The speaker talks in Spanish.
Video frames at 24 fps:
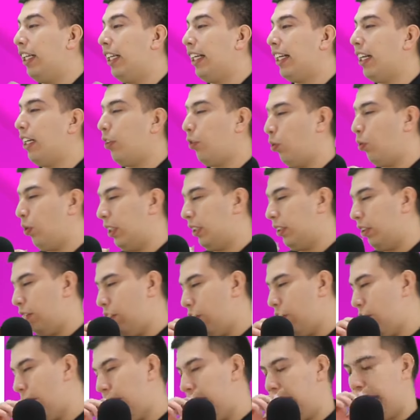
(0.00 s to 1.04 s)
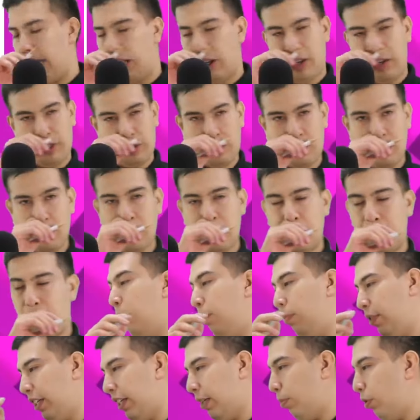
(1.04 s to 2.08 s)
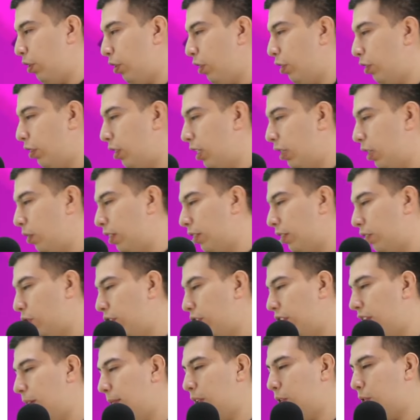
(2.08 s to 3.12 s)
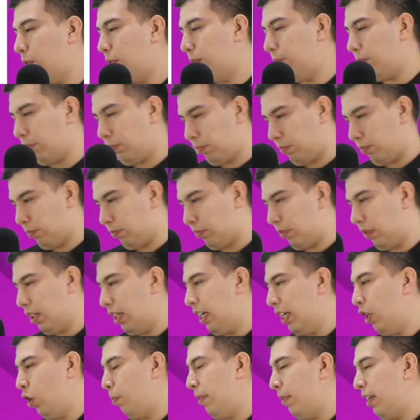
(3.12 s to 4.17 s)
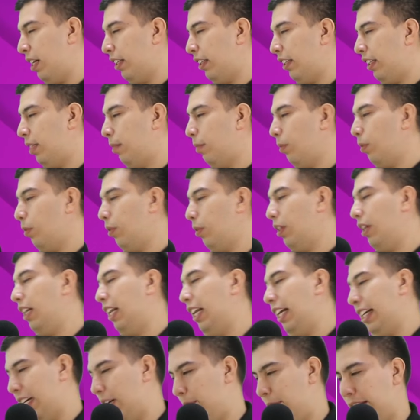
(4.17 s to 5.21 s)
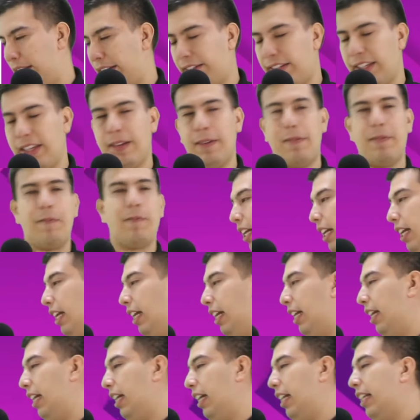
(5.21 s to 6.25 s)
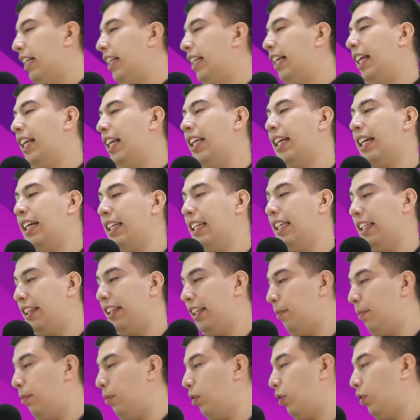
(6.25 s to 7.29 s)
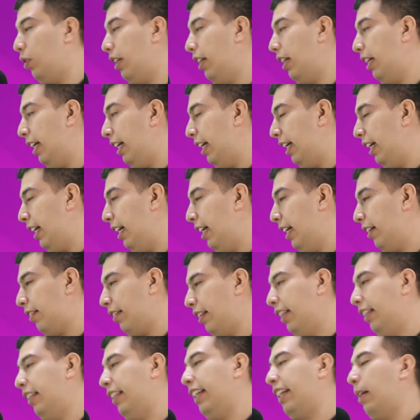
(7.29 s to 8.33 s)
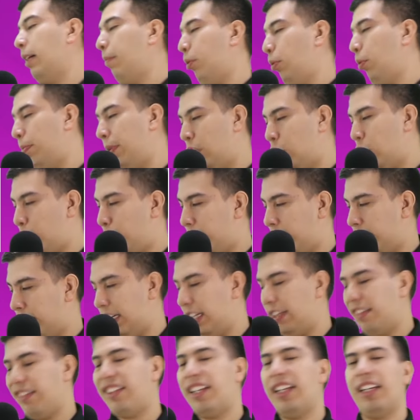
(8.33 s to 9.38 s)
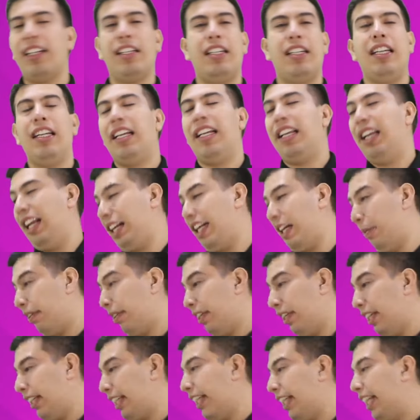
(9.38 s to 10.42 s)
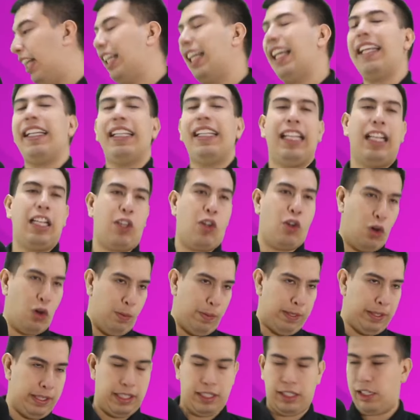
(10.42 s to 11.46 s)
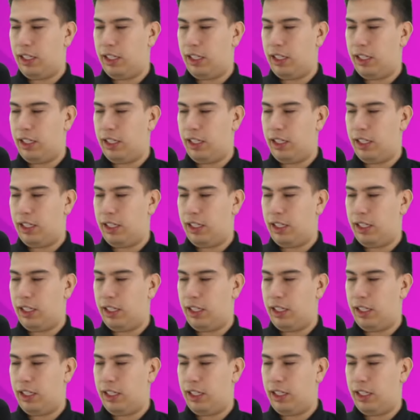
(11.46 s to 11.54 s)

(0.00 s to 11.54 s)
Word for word: indica el sujeto en la oración, por ejemplo, la oración de abajo, el nominativo, la cabeza, eh, y el genitivo es, indica propiedad o pertenencia. ¿La cabeza de quién? Del joven.